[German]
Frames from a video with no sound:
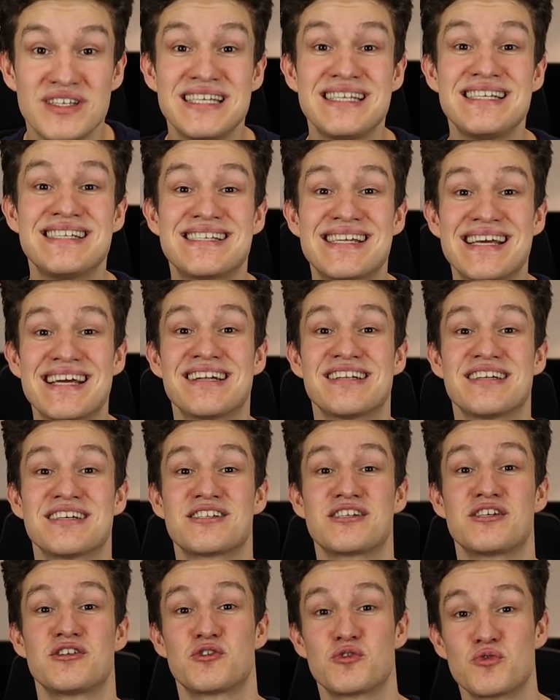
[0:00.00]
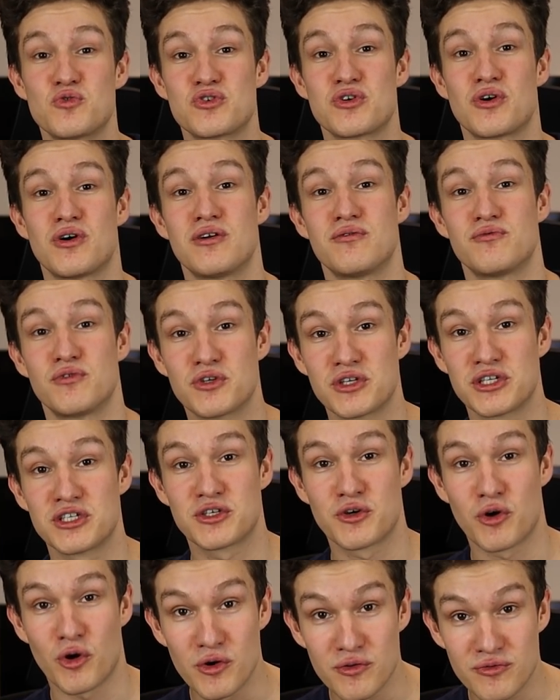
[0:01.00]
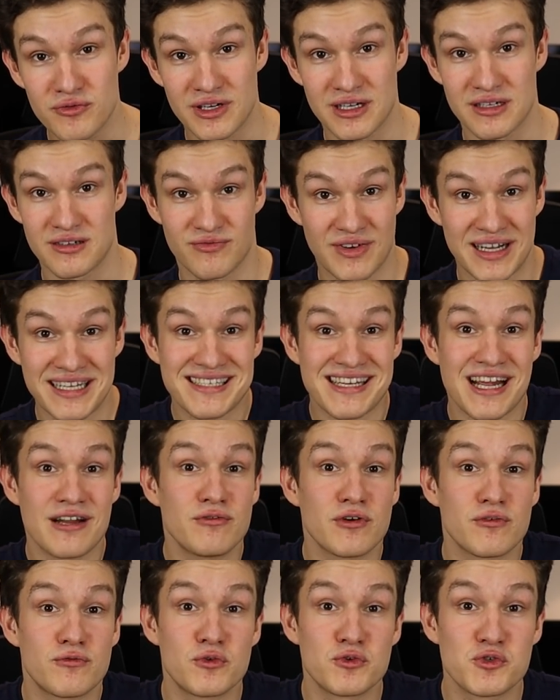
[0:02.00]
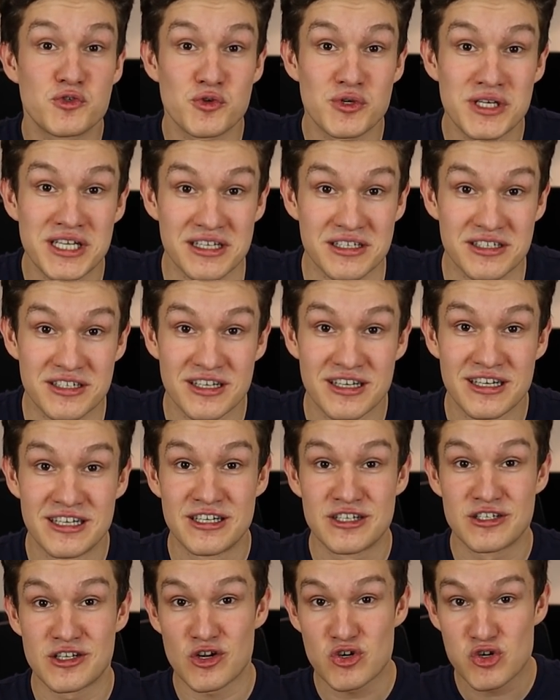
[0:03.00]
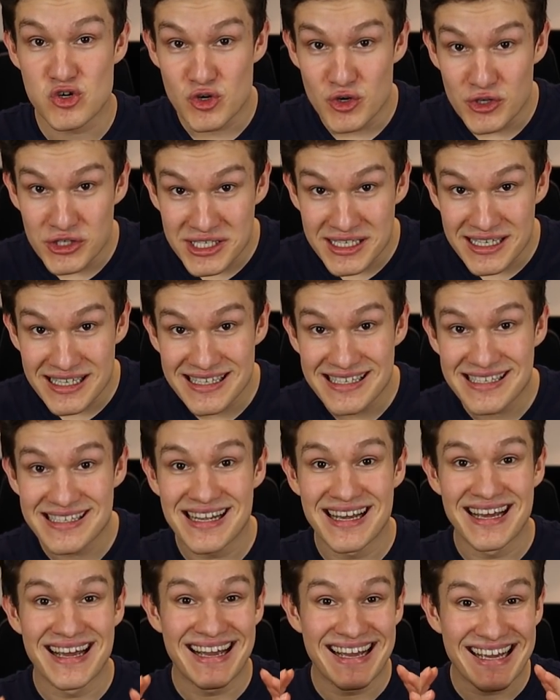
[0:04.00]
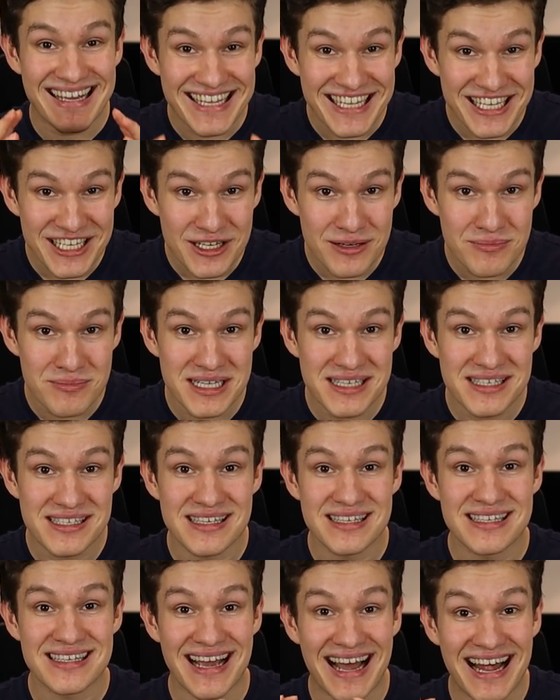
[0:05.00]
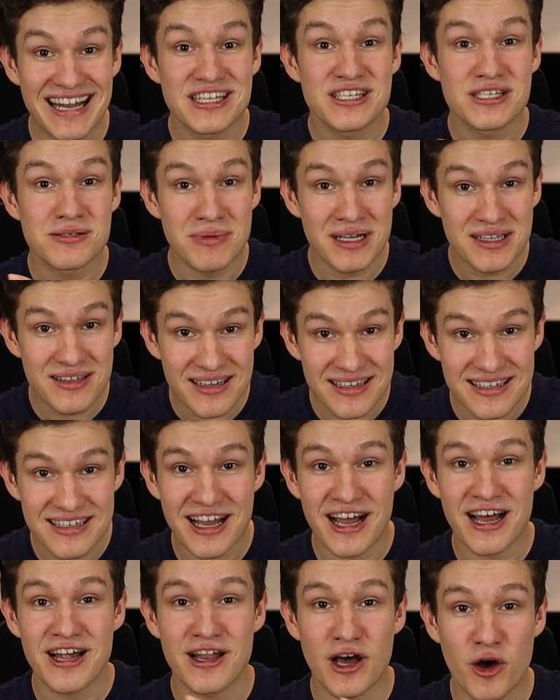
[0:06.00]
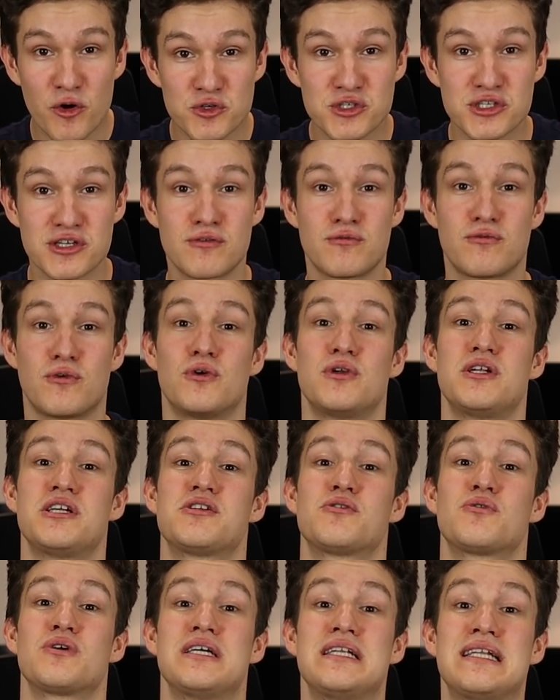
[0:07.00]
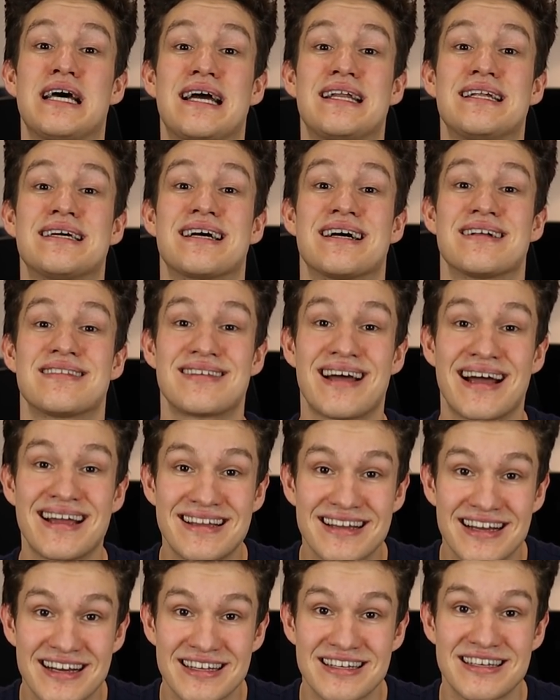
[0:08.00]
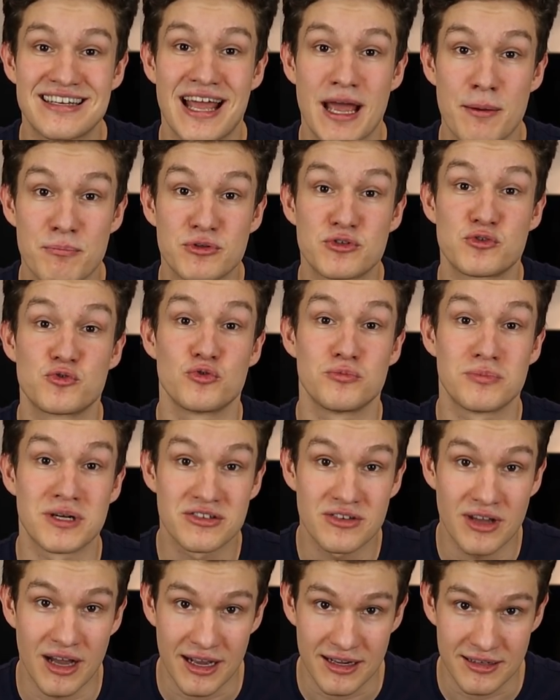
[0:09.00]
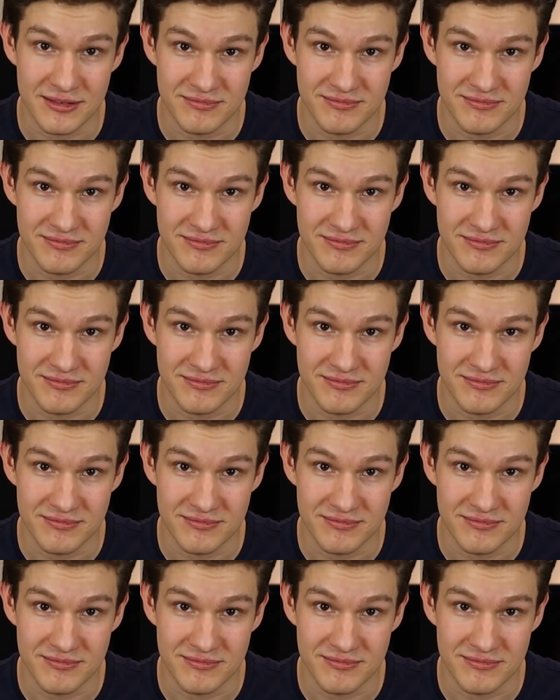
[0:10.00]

wie sehr das den Zuschauern wirklich geholfen hat, weil es einfach funktioniert. Der Schlüssel ist, regelmäßig alles Material aus den Vorlesungen in eine Karteikarten-App zu übertragen.